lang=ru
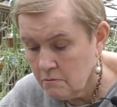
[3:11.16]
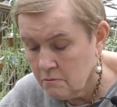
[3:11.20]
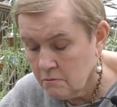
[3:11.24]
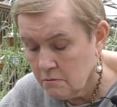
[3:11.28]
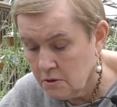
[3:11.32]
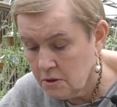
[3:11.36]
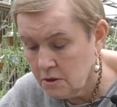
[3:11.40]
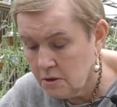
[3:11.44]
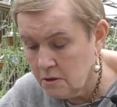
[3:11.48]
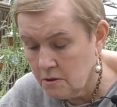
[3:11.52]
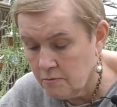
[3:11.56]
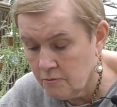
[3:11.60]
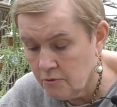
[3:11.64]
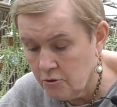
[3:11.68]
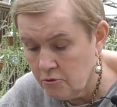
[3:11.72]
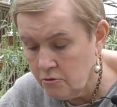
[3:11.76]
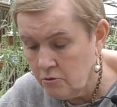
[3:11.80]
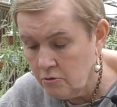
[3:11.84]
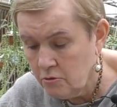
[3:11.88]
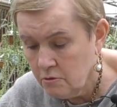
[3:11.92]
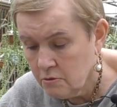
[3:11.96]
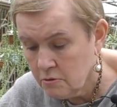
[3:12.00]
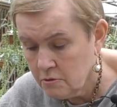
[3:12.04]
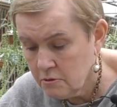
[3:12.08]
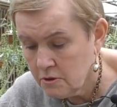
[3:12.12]

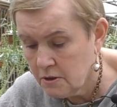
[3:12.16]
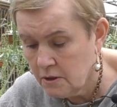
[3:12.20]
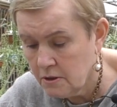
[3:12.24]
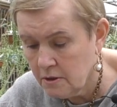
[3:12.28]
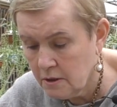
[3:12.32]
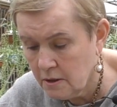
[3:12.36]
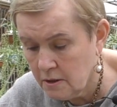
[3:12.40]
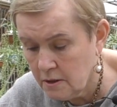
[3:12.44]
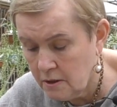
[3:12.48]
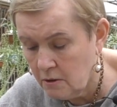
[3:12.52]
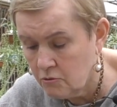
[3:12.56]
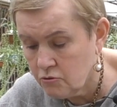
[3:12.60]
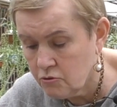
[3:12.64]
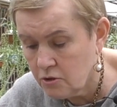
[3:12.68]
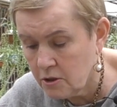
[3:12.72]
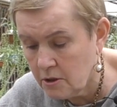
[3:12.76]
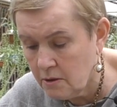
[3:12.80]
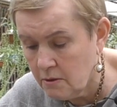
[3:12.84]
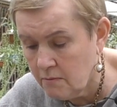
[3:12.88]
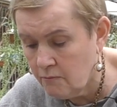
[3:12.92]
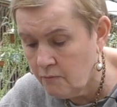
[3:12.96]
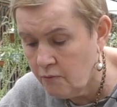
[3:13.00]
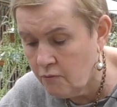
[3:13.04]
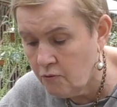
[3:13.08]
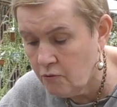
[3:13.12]
землю, слегка
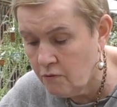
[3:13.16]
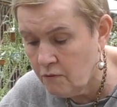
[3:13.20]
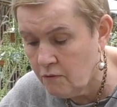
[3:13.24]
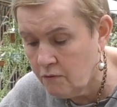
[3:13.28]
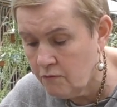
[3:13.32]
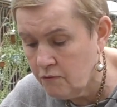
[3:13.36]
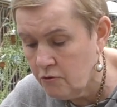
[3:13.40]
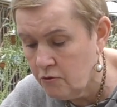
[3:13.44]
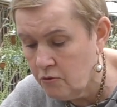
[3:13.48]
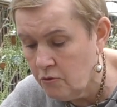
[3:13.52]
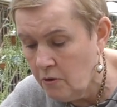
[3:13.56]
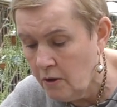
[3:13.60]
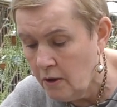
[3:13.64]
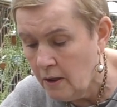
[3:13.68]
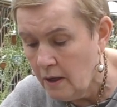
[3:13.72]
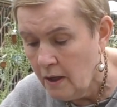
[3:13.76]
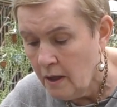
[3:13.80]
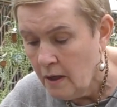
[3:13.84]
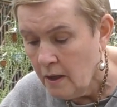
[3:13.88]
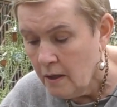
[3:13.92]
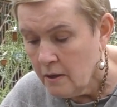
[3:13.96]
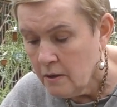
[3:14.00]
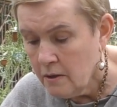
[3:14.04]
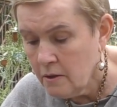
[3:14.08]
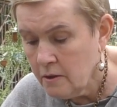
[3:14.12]
утрамбовываю,
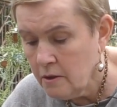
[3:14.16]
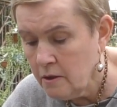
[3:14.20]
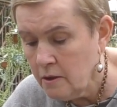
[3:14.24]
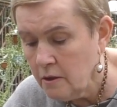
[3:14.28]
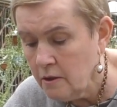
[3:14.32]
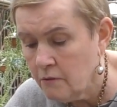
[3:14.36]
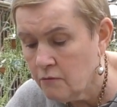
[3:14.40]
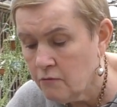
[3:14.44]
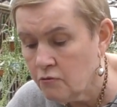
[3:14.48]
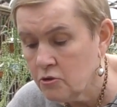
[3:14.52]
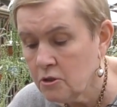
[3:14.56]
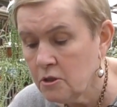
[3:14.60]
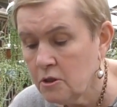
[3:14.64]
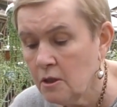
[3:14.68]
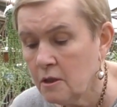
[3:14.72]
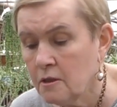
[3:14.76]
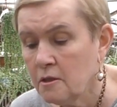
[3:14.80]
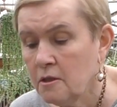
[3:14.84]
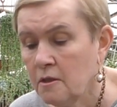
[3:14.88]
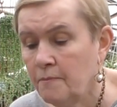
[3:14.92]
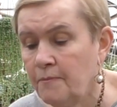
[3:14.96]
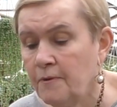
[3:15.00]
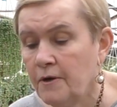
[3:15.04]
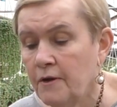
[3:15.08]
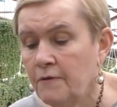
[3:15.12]
и вот так
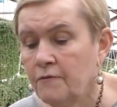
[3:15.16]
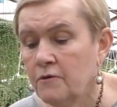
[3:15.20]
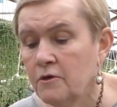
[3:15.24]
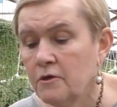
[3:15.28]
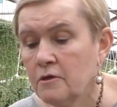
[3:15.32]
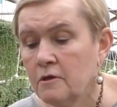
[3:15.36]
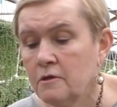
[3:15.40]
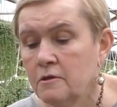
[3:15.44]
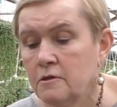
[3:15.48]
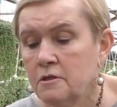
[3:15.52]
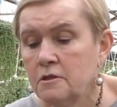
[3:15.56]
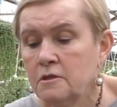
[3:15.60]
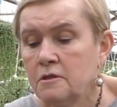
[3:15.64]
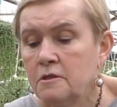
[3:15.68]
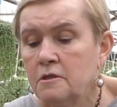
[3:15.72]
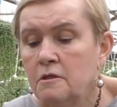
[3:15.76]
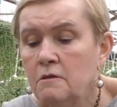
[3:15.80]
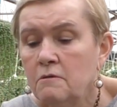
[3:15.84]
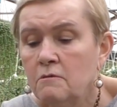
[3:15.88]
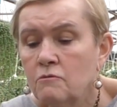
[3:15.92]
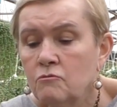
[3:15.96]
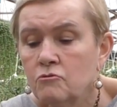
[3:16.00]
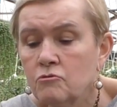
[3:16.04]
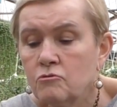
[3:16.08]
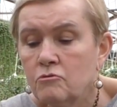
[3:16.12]
на
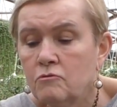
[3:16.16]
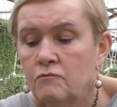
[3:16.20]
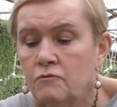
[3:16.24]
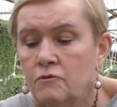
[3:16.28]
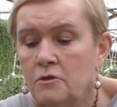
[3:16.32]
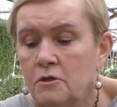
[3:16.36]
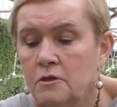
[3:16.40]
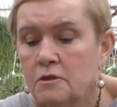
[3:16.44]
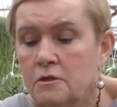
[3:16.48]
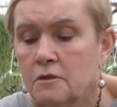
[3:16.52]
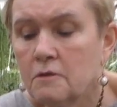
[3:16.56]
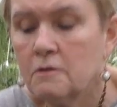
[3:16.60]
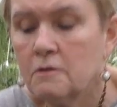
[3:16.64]
поверхности, вот видите,